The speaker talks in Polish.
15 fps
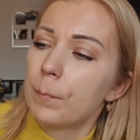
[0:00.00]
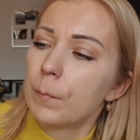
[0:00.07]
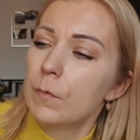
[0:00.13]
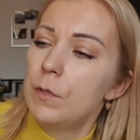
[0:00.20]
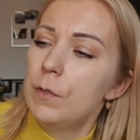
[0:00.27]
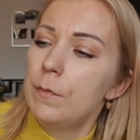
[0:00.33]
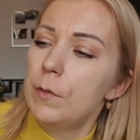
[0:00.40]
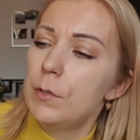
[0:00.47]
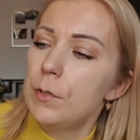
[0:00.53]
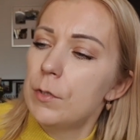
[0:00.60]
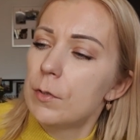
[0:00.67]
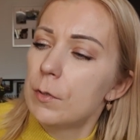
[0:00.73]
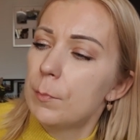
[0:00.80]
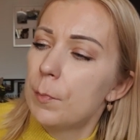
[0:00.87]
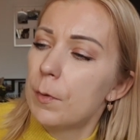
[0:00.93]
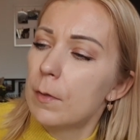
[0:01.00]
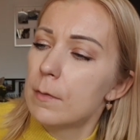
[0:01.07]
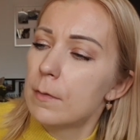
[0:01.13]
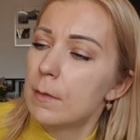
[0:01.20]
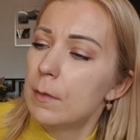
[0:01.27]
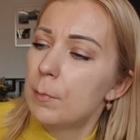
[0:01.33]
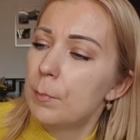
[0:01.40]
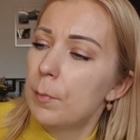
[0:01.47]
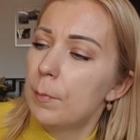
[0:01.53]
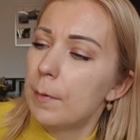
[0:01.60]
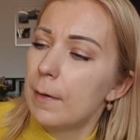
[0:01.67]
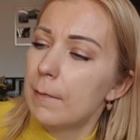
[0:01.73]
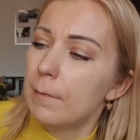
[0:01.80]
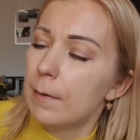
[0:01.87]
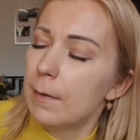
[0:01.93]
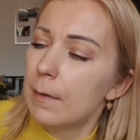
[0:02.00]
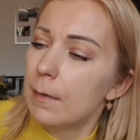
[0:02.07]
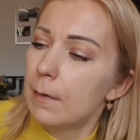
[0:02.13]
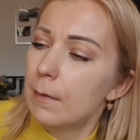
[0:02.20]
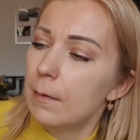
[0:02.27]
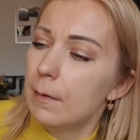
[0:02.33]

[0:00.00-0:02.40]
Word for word: 90% poprawa